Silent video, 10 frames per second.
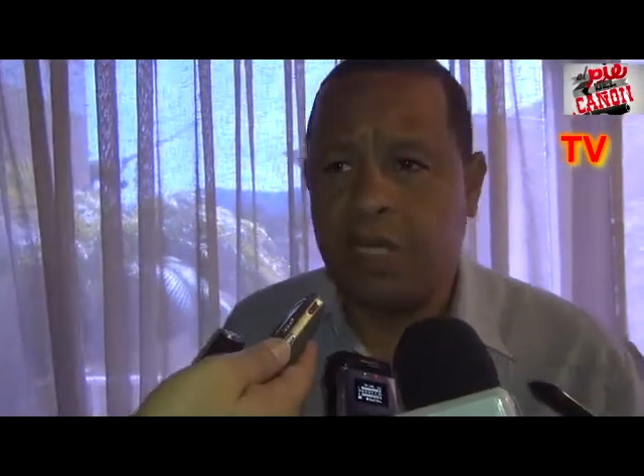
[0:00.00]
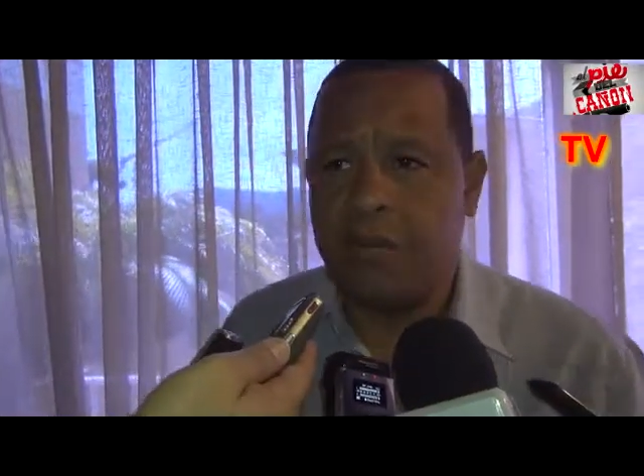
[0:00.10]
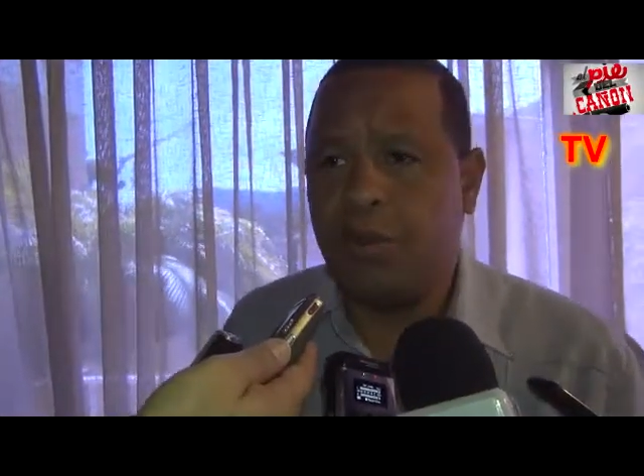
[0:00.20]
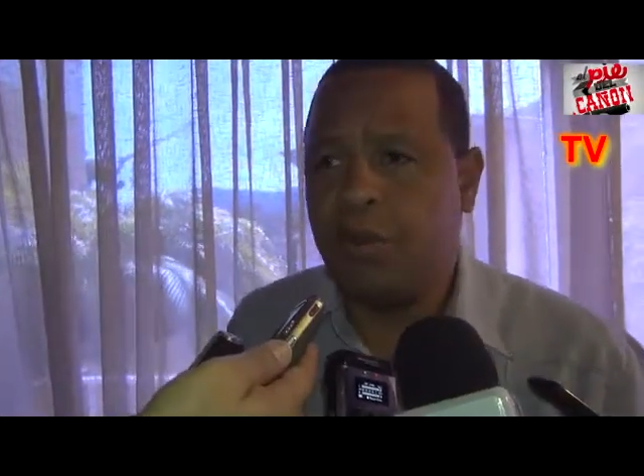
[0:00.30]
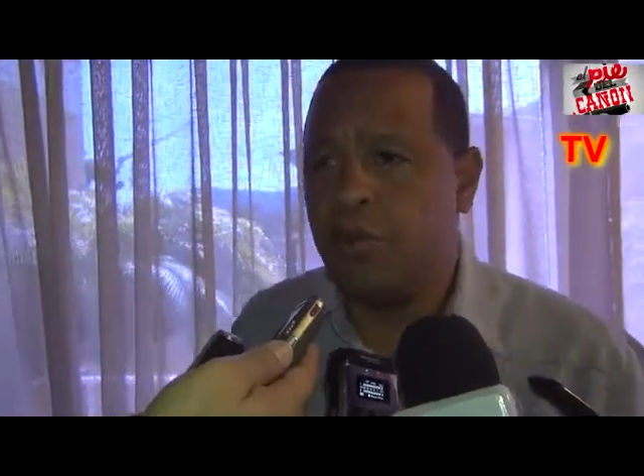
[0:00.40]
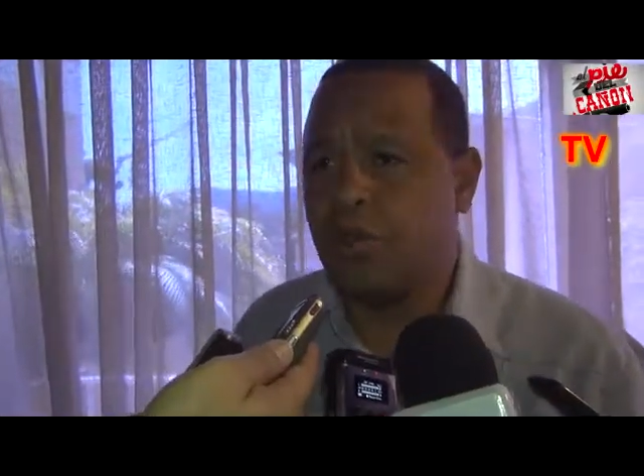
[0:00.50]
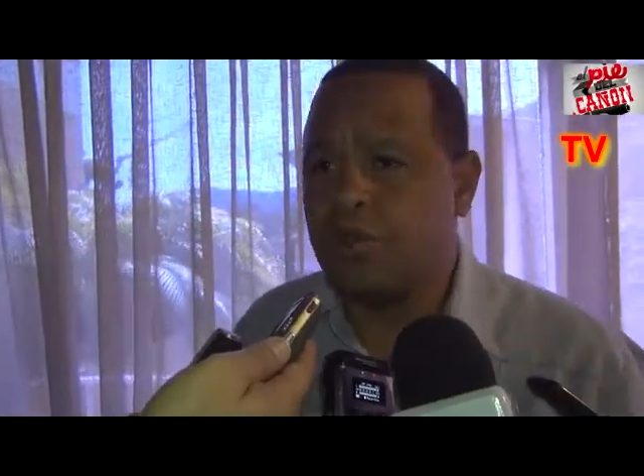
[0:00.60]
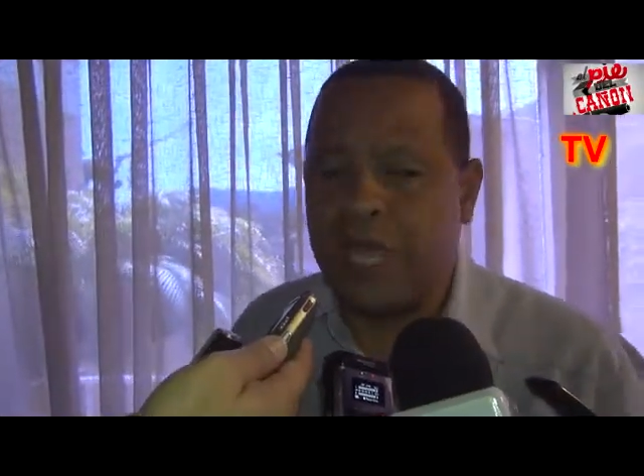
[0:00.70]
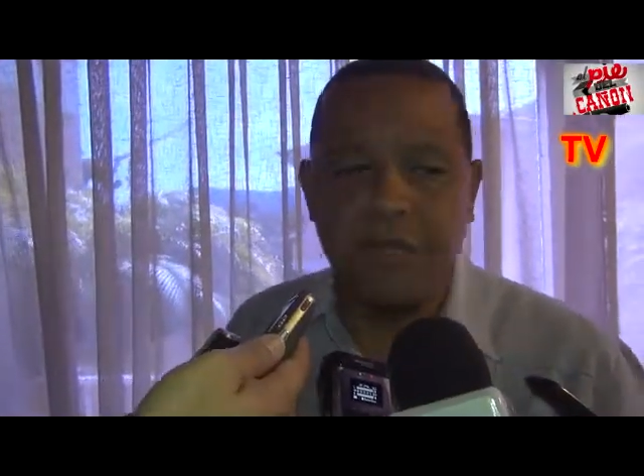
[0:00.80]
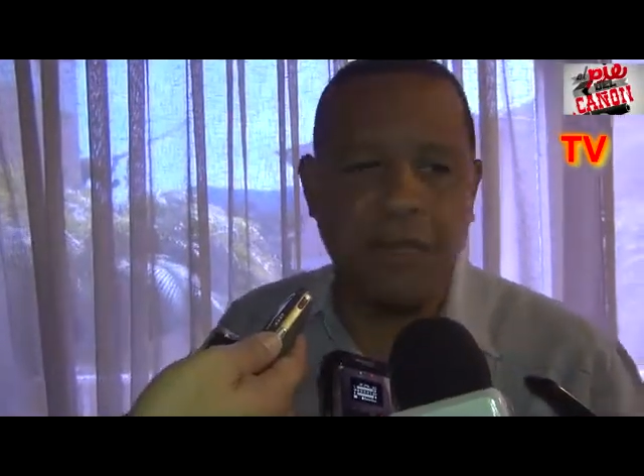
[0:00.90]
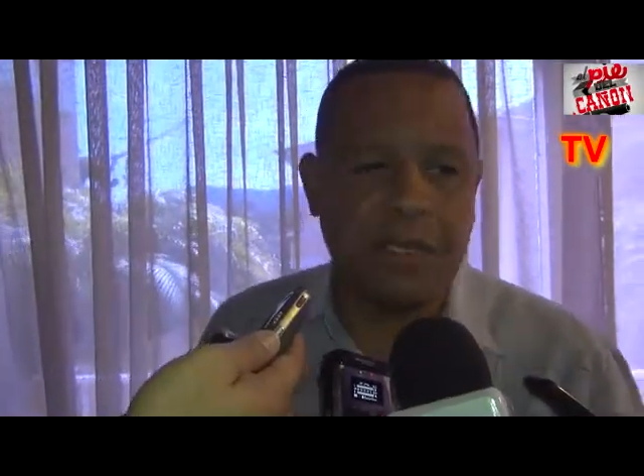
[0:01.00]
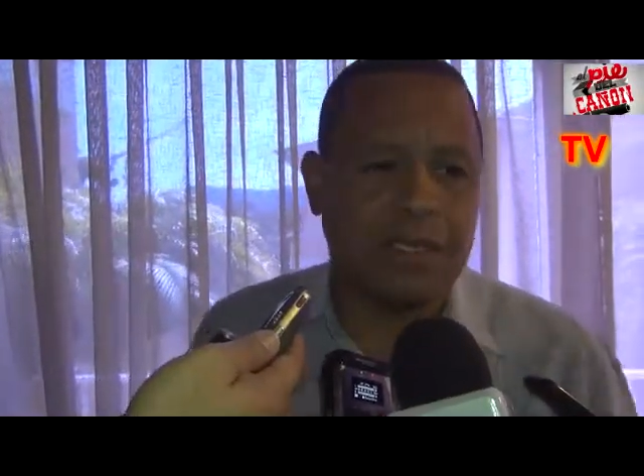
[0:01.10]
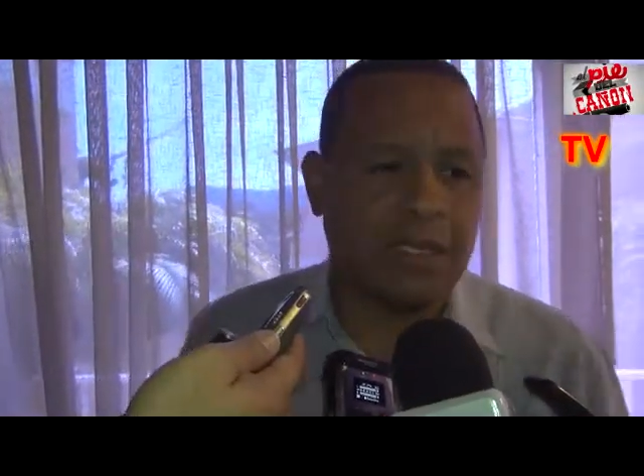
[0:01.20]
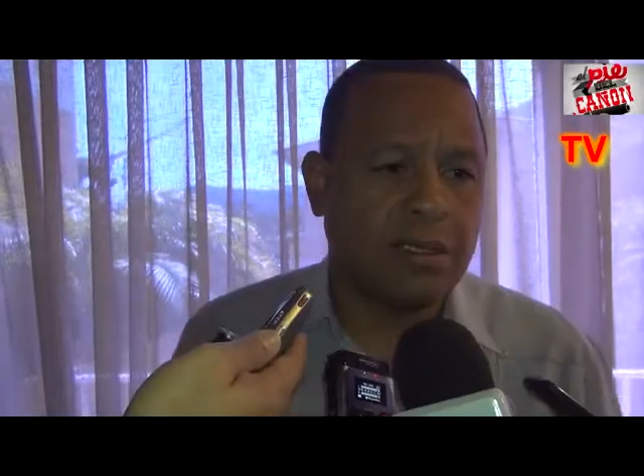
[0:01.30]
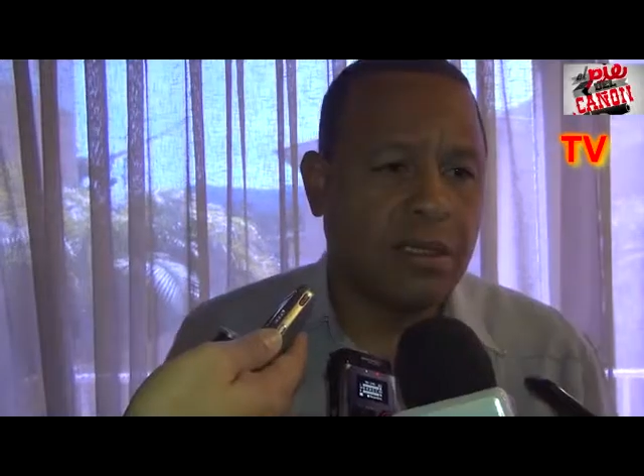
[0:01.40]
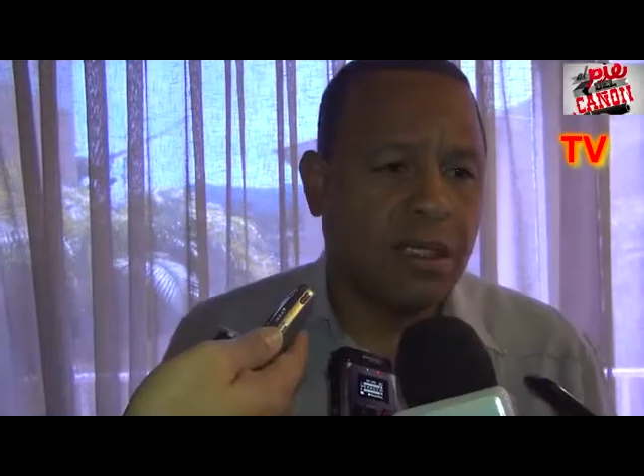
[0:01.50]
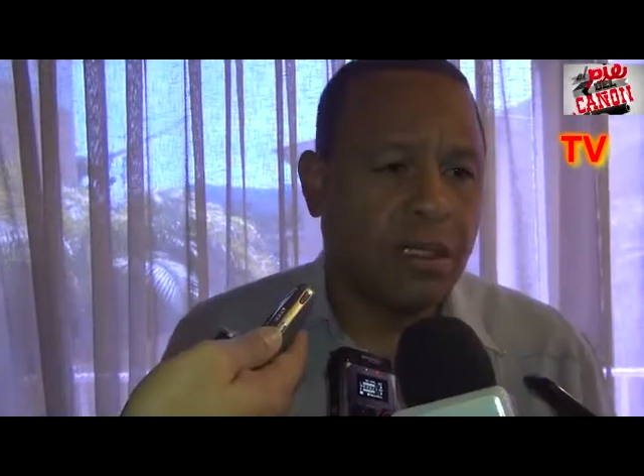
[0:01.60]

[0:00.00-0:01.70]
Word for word: términos de unos seis meses,